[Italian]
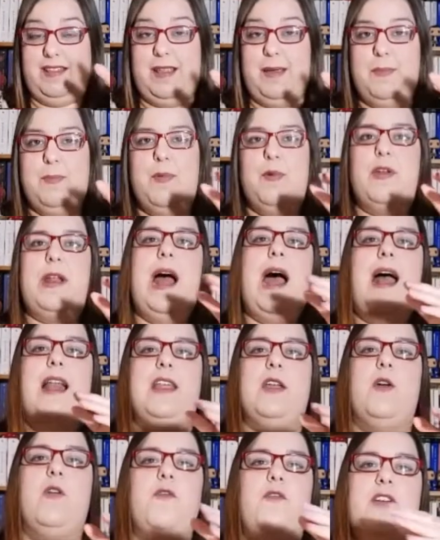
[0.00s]

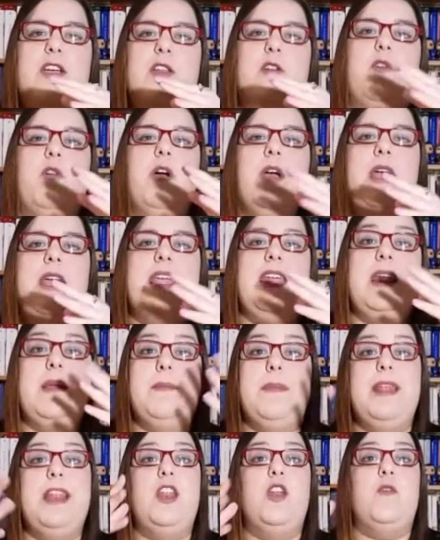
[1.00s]
temporali, ovvero il
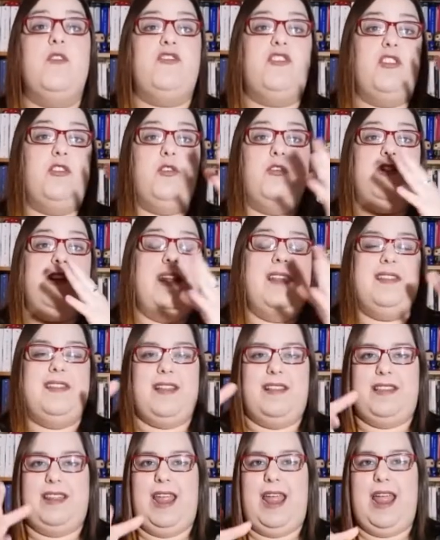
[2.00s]

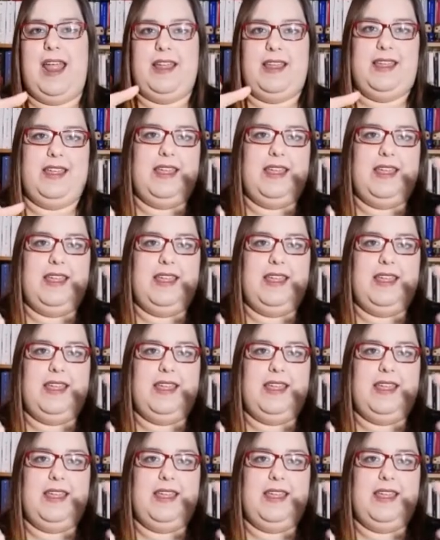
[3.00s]
1933,